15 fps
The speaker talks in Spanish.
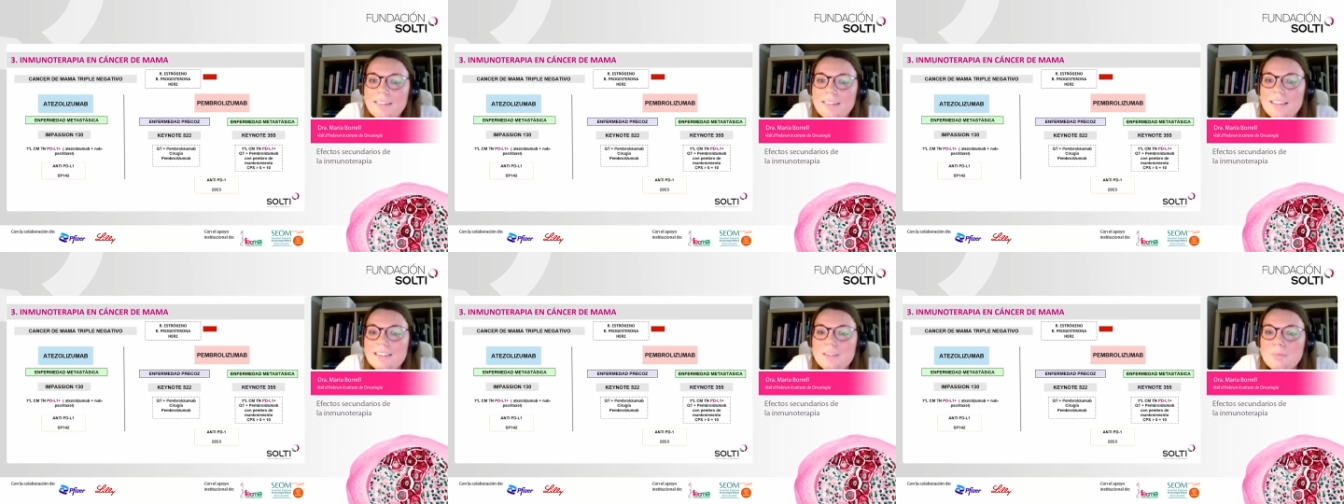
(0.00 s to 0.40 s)

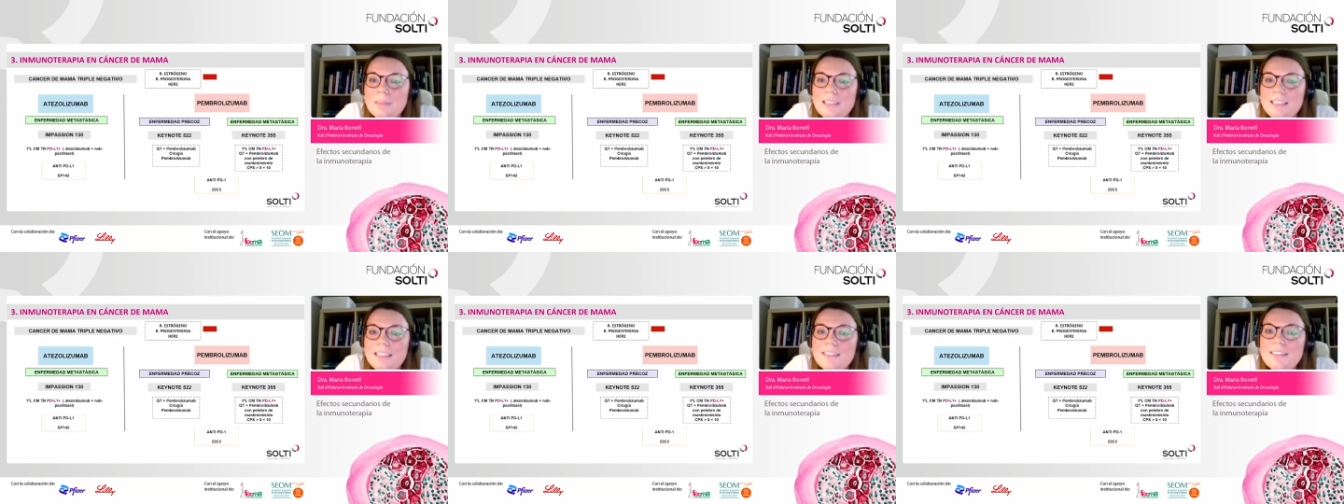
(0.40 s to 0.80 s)
de las
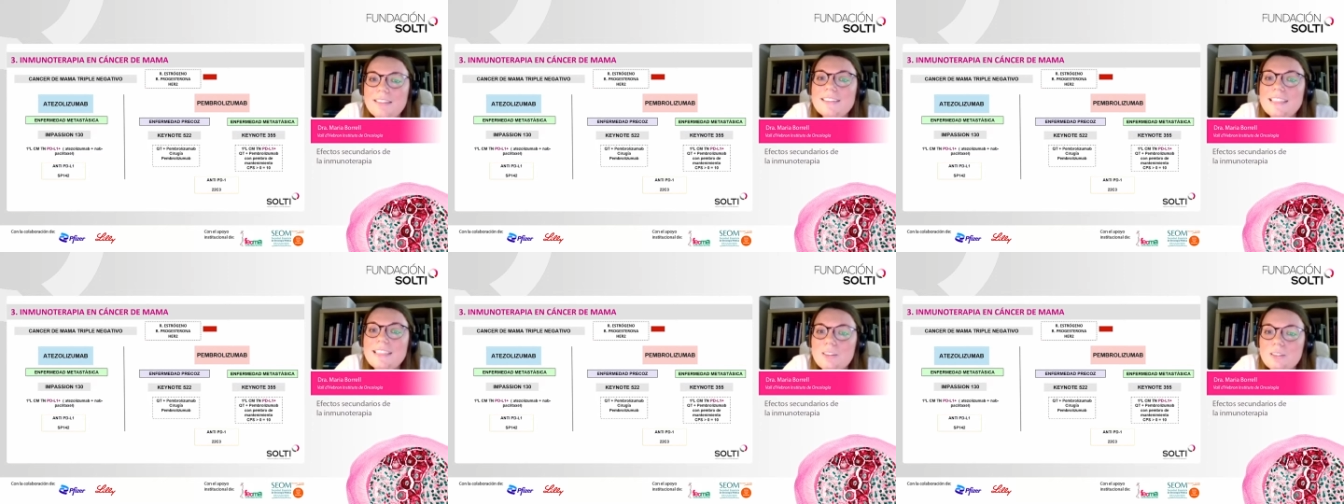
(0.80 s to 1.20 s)

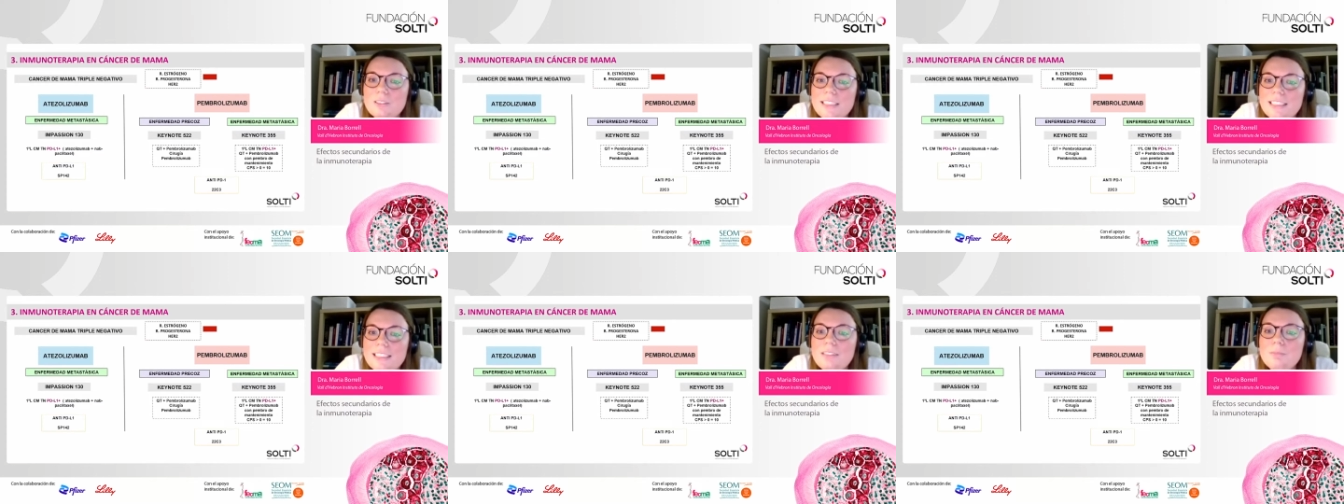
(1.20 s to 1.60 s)
pacientes que
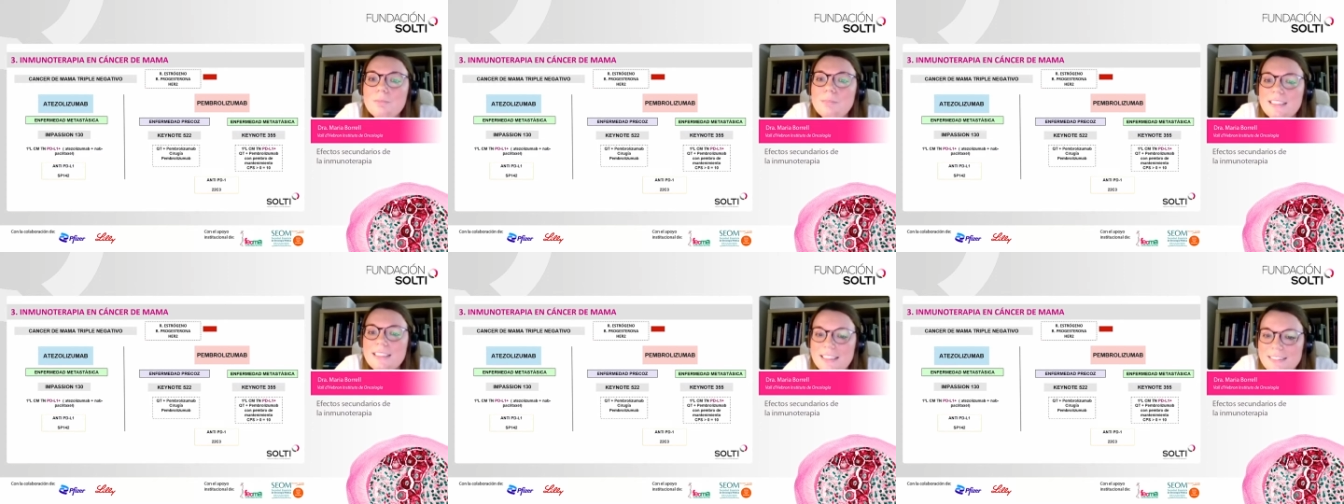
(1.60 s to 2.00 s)
no tienen
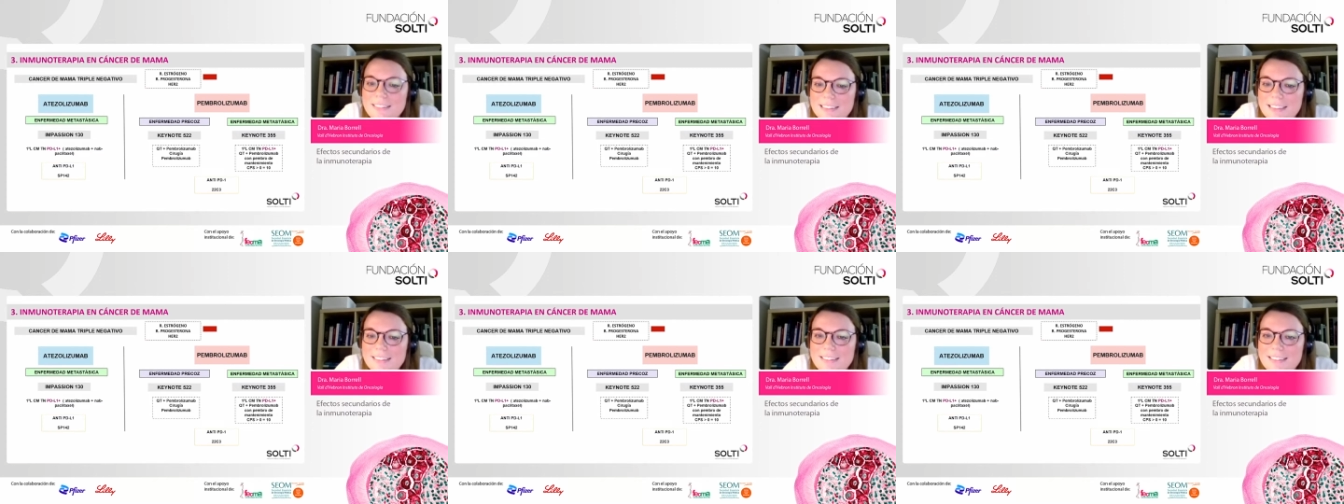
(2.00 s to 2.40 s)

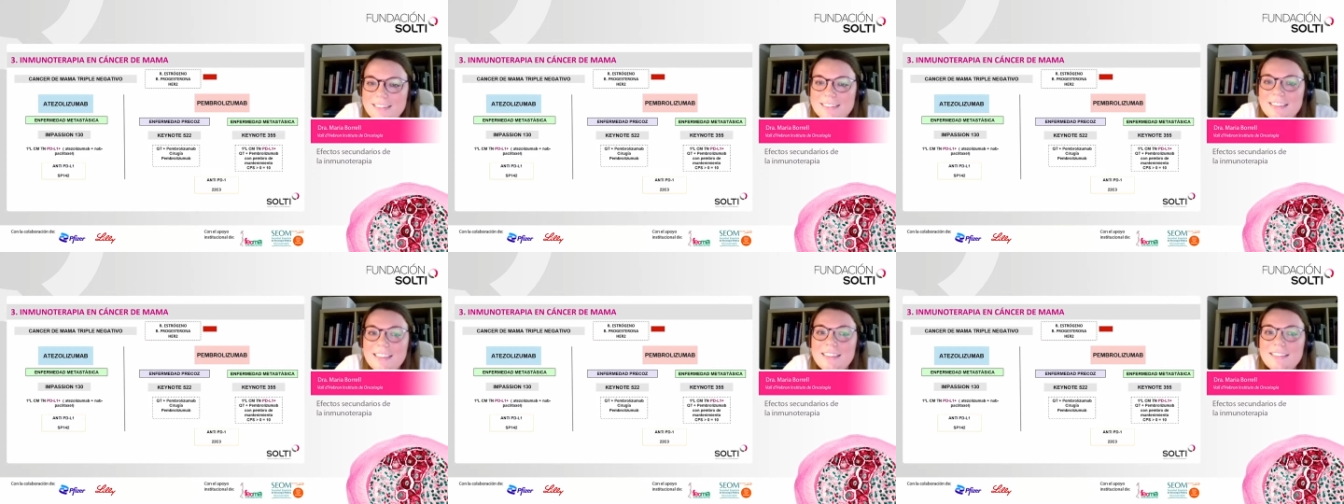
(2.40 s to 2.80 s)

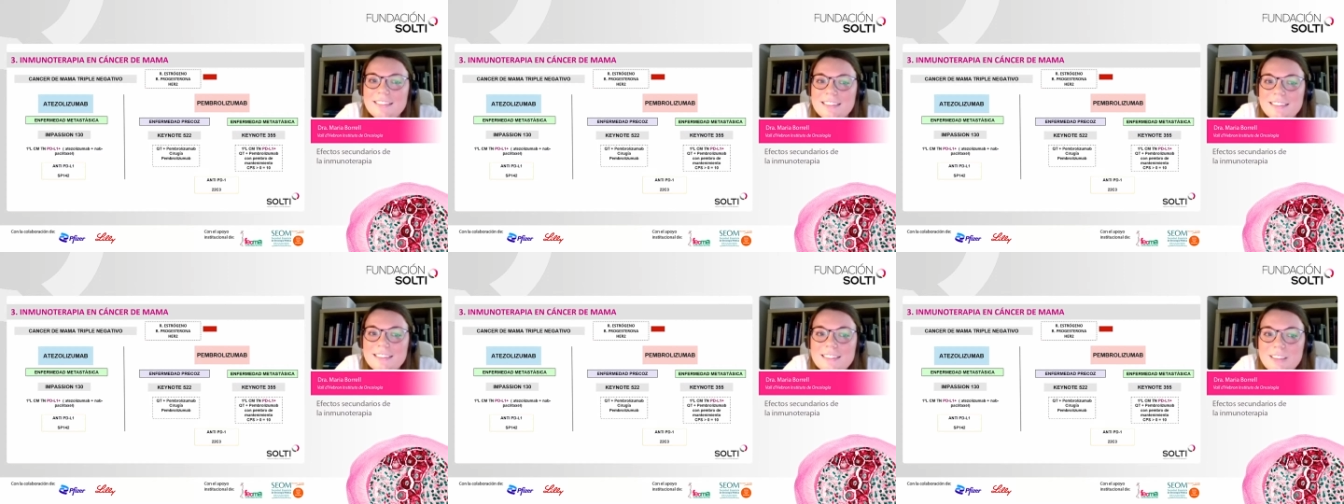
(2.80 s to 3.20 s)
metástasis,
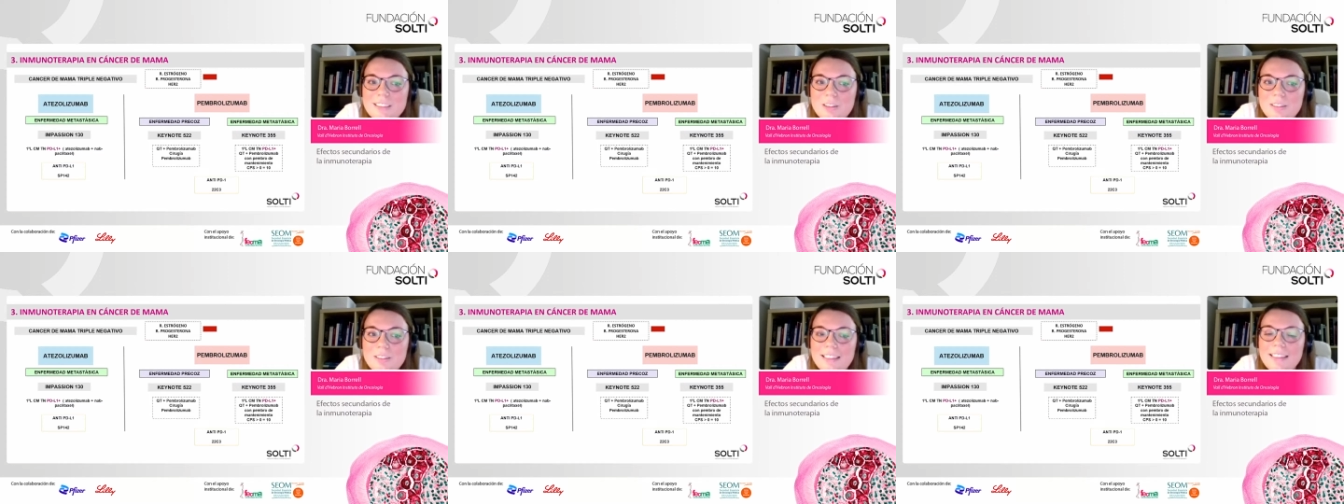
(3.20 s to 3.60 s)
insisto,